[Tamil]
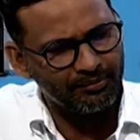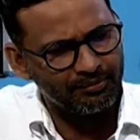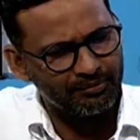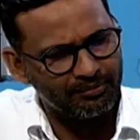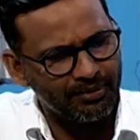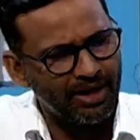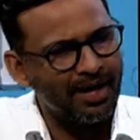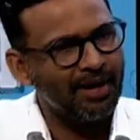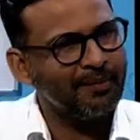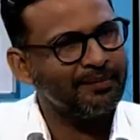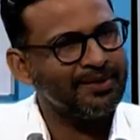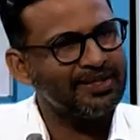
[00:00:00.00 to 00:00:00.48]

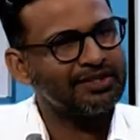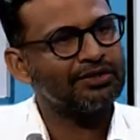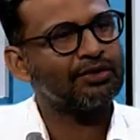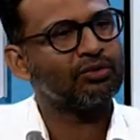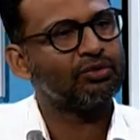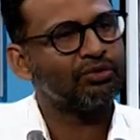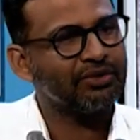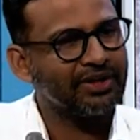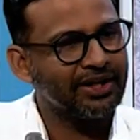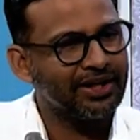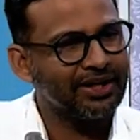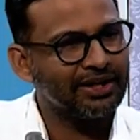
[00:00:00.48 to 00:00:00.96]
மாமிச
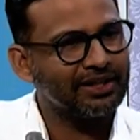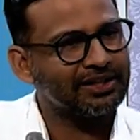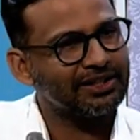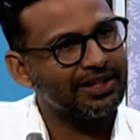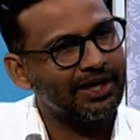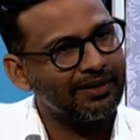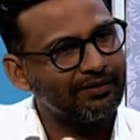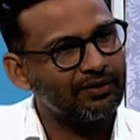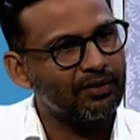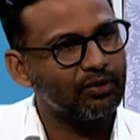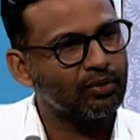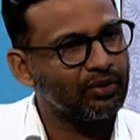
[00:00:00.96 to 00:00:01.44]
உண்ணிகள்
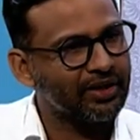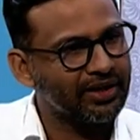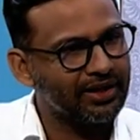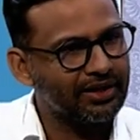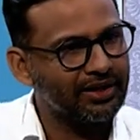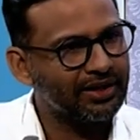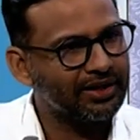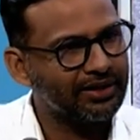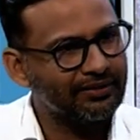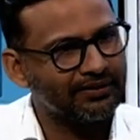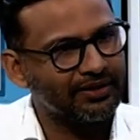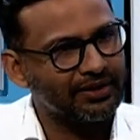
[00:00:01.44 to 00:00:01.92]
தாவர
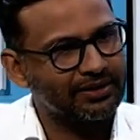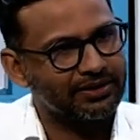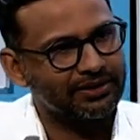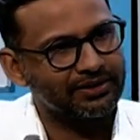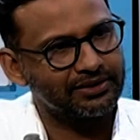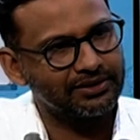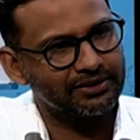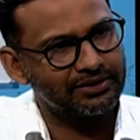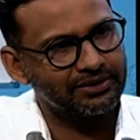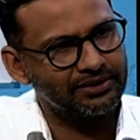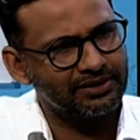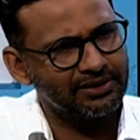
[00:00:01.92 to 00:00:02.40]
உண்ணிகள் என்று
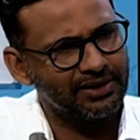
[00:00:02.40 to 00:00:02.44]
வருது